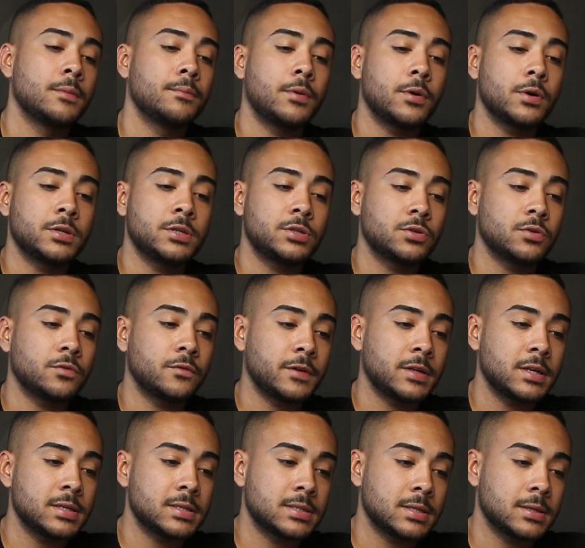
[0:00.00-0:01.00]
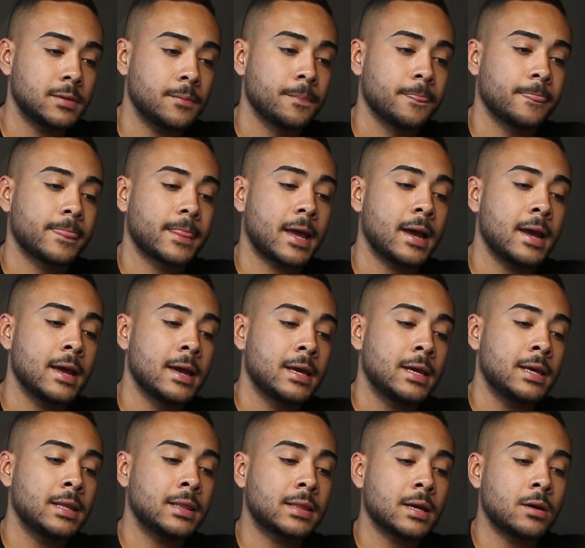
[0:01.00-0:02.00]
pode te oferecer.
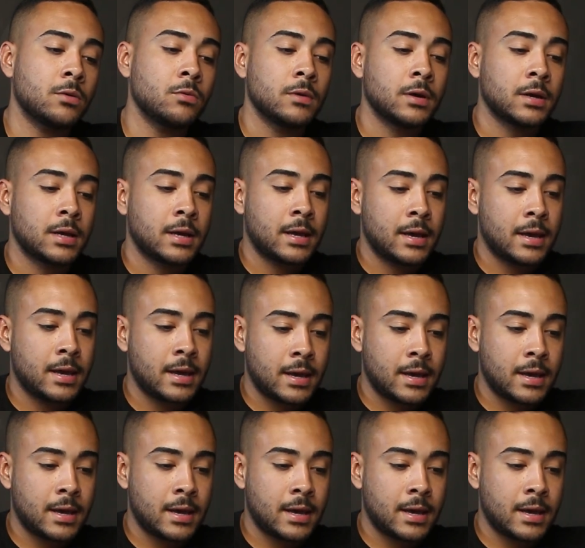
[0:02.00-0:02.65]
Tá? Então,